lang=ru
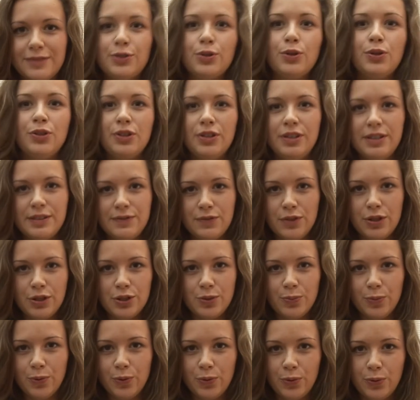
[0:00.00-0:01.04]
– все это есть в
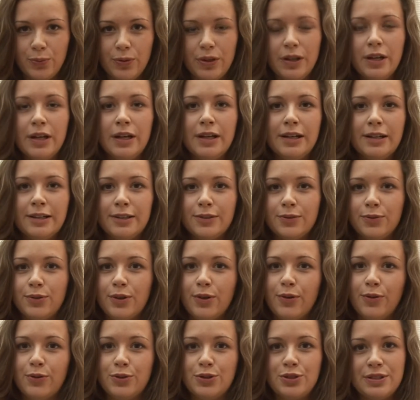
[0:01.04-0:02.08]
нашем клубе. Туда
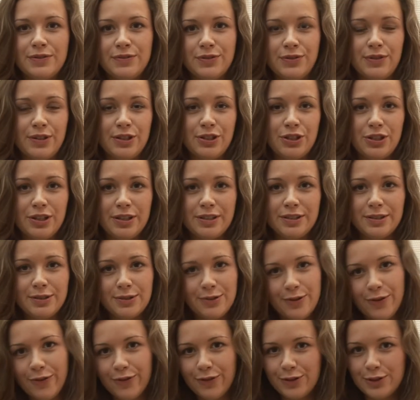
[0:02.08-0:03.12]
хочется возвращаться
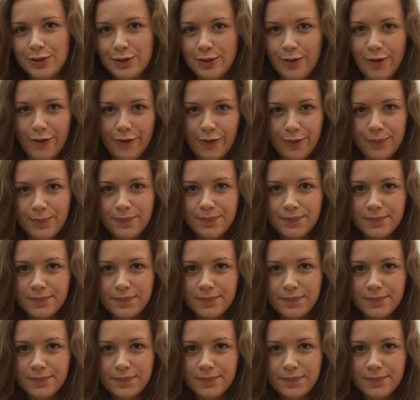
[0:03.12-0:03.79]
снова и снова.